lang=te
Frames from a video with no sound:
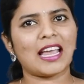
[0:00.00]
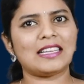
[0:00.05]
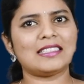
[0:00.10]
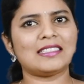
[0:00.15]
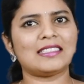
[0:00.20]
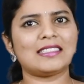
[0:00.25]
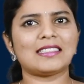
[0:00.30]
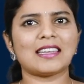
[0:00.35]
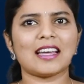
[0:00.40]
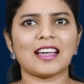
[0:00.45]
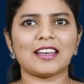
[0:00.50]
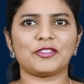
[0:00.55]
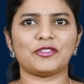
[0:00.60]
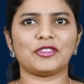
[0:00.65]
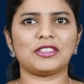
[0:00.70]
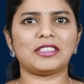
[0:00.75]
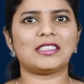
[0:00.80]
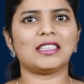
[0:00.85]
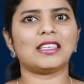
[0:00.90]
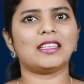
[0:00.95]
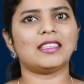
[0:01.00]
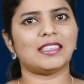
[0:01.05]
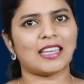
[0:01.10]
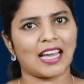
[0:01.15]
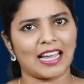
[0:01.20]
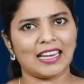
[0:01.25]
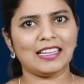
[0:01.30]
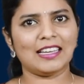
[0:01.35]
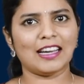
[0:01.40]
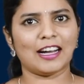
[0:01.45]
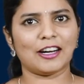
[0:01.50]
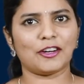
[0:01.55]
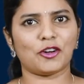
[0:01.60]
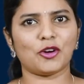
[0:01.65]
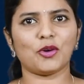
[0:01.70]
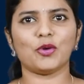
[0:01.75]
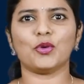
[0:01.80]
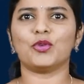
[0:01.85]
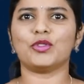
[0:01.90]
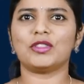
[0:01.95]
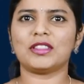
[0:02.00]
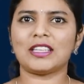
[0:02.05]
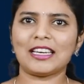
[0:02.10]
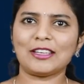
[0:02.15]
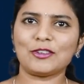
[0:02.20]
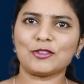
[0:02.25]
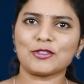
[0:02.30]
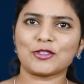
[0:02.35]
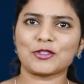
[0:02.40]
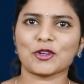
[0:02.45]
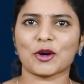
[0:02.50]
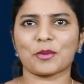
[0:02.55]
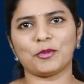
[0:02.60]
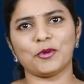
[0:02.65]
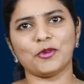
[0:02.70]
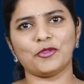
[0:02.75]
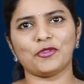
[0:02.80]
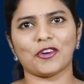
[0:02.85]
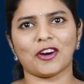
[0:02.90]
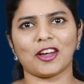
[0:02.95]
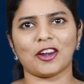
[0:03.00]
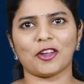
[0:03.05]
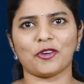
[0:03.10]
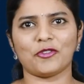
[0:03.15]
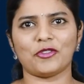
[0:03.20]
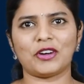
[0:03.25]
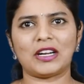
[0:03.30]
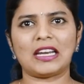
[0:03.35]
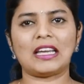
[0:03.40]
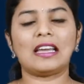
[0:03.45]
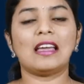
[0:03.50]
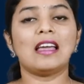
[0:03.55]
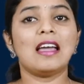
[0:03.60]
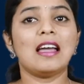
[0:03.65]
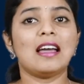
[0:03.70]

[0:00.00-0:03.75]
ఇన్స్టా ట్విట్టర్ డైలీ హంట్లో తెలుగు స్టాప్ను ఫాలో అవ్వండి